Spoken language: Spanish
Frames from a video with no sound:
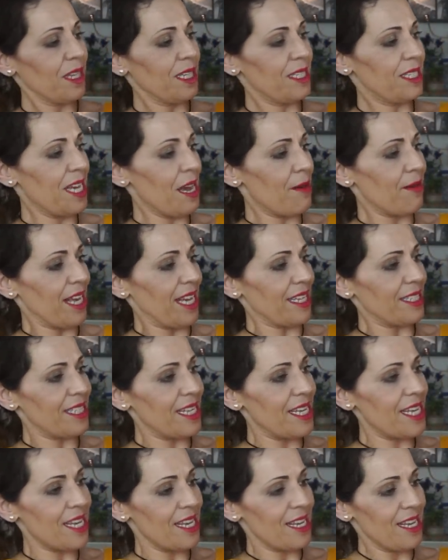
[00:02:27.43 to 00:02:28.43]
Se abre
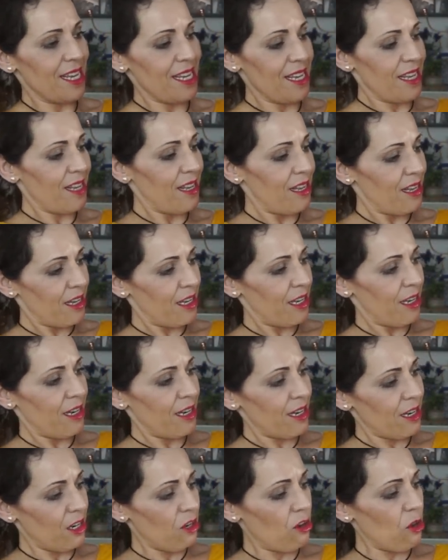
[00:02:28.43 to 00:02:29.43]
así.
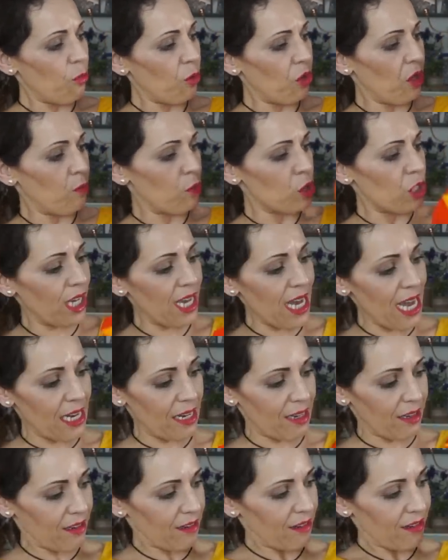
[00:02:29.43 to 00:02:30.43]
Lo podemos dejar,